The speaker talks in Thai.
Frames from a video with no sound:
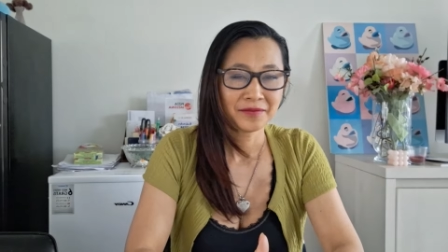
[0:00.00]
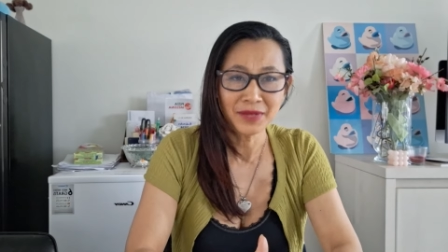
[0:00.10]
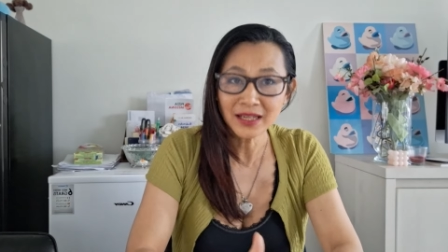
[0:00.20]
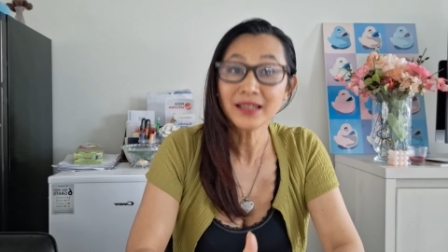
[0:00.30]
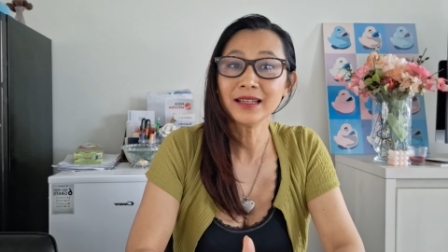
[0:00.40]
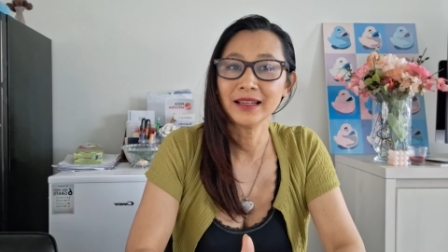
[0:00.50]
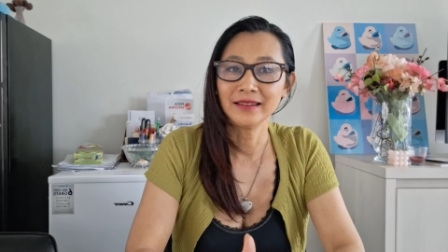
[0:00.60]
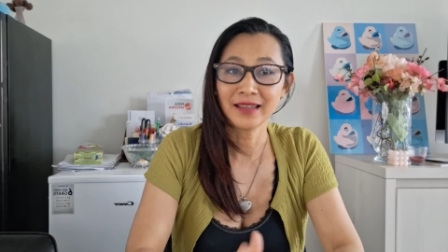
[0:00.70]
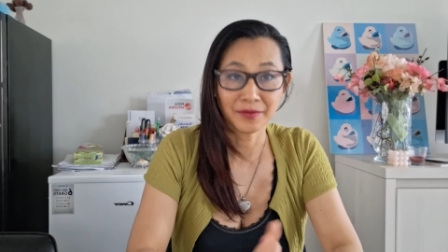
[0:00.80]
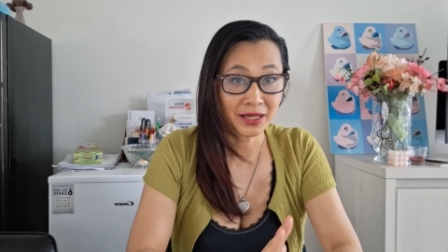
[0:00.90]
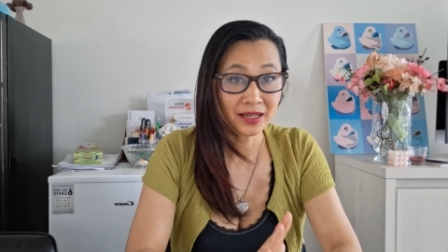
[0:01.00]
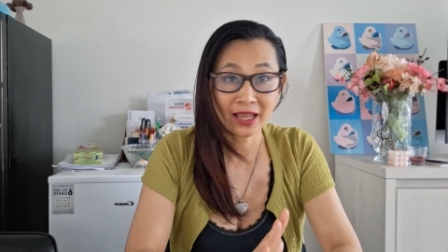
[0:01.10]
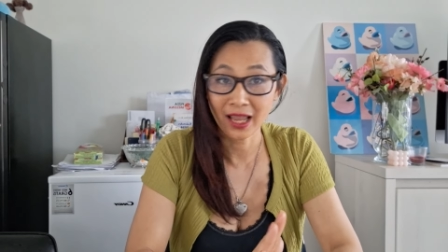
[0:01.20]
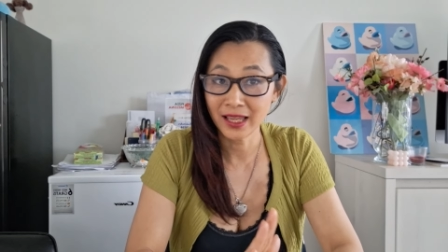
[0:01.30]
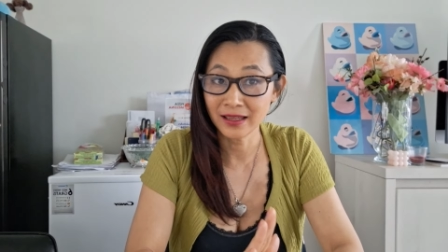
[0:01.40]
มีเงินเดือนแต่ไม่เคย
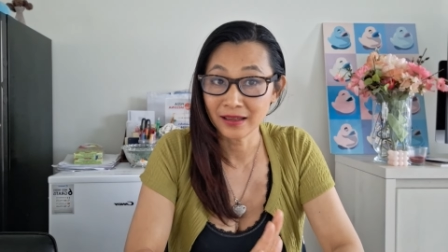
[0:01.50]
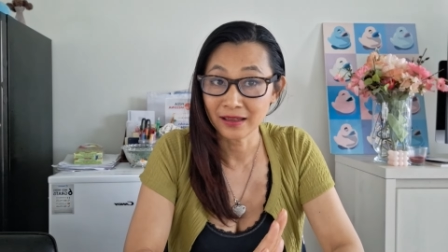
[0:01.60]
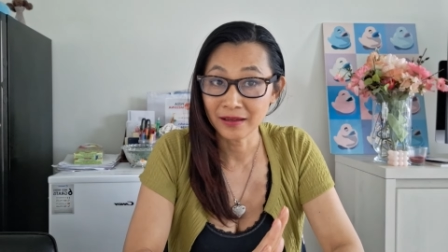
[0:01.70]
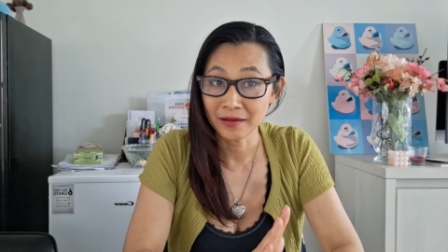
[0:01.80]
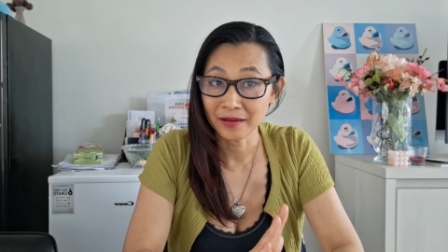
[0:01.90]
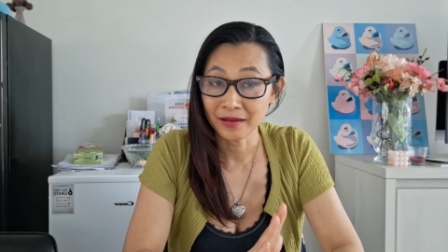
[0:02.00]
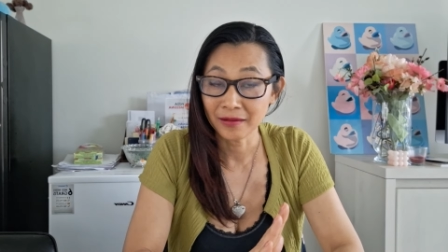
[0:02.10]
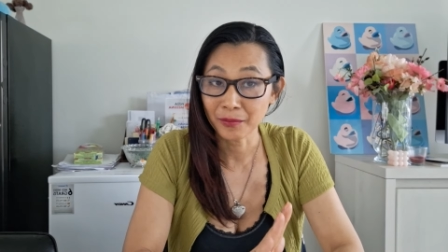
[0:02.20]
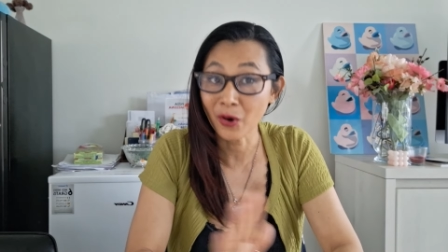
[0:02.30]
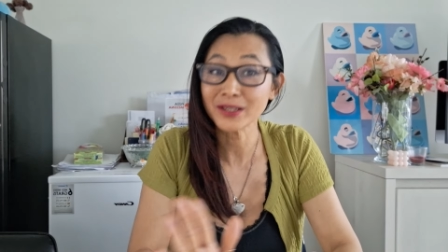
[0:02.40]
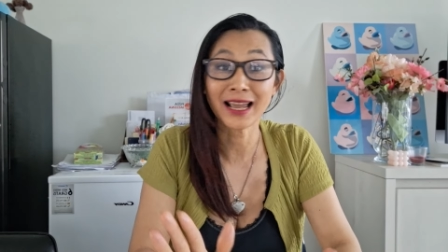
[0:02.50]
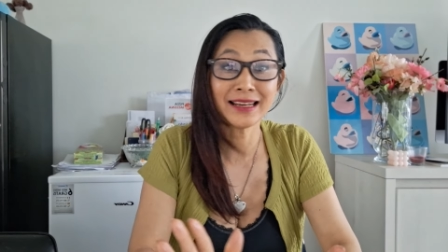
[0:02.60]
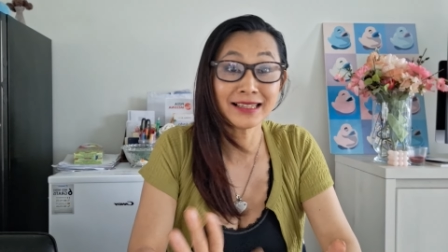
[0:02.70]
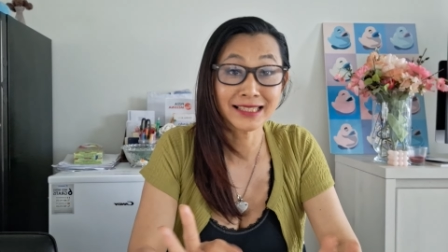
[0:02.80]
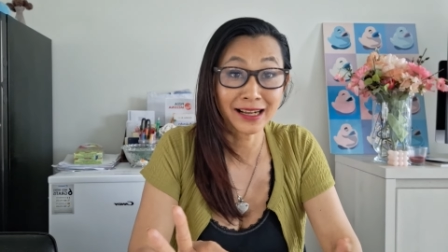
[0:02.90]
ให้พ่อใช้
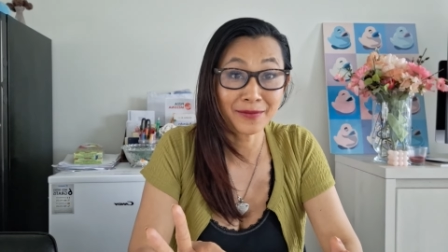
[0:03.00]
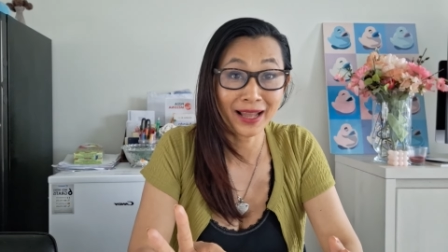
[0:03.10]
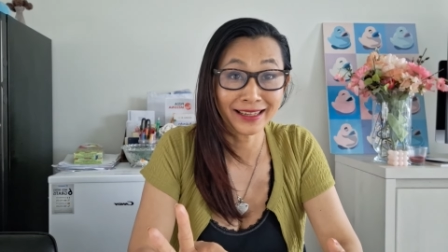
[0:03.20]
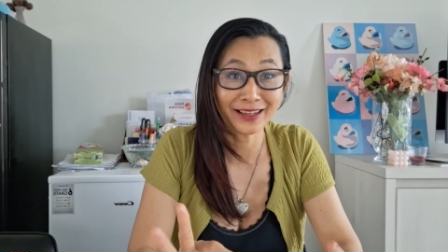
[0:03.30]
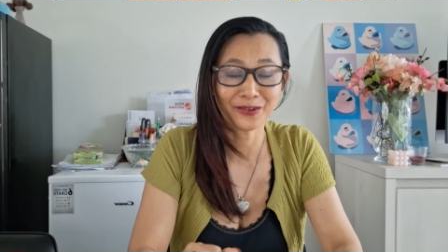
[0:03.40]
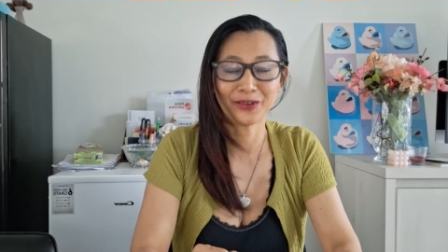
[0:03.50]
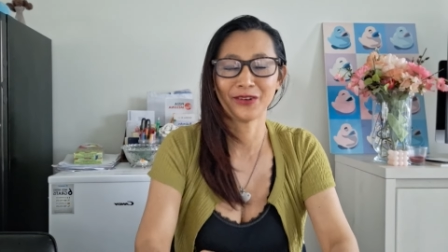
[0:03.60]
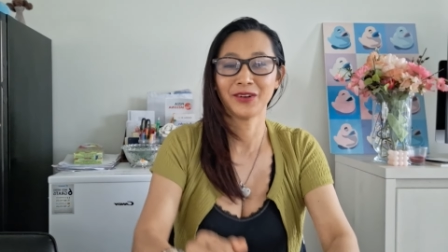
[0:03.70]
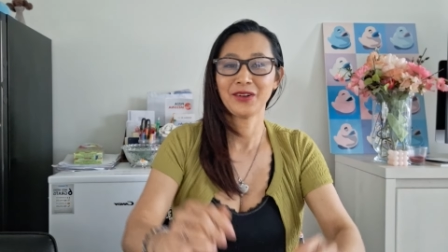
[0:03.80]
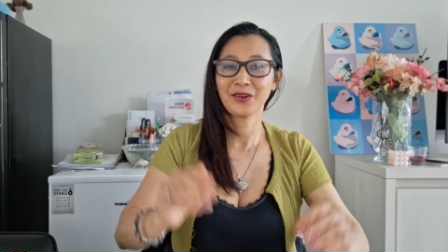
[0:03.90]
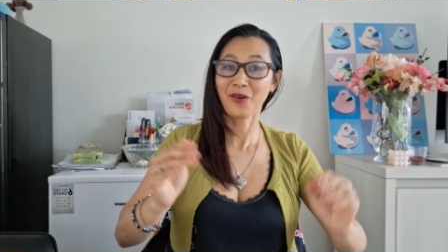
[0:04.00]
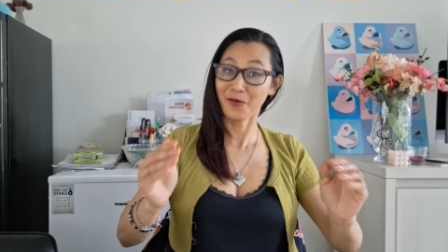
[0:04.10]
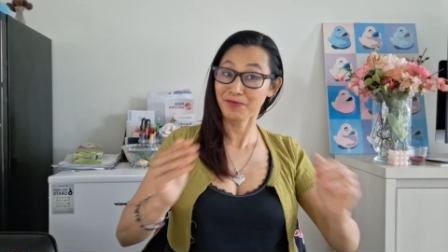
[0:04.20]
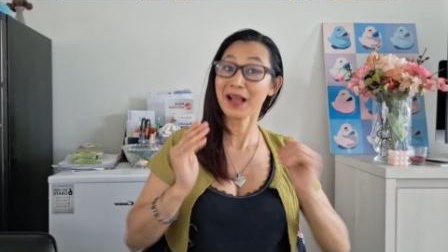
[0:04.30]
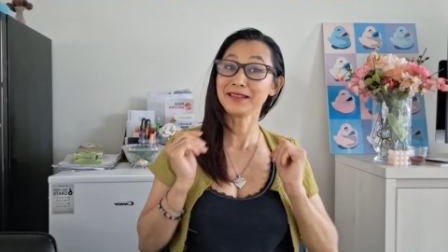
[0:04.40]
เลยสักบาทเดียว ก็
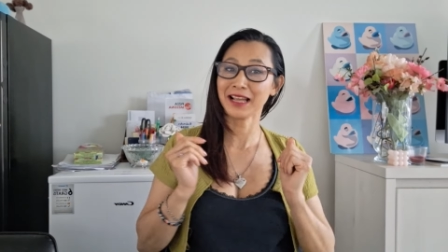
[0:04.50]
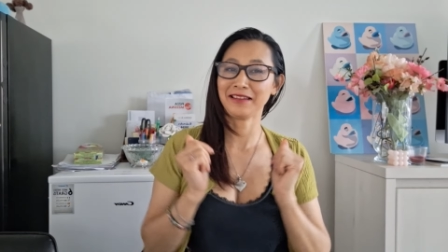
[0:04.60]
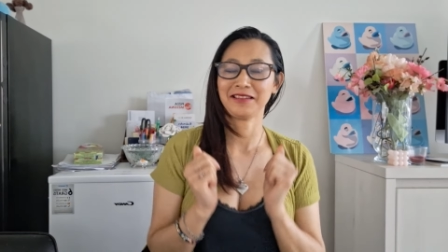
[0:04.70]
ตั้งใจ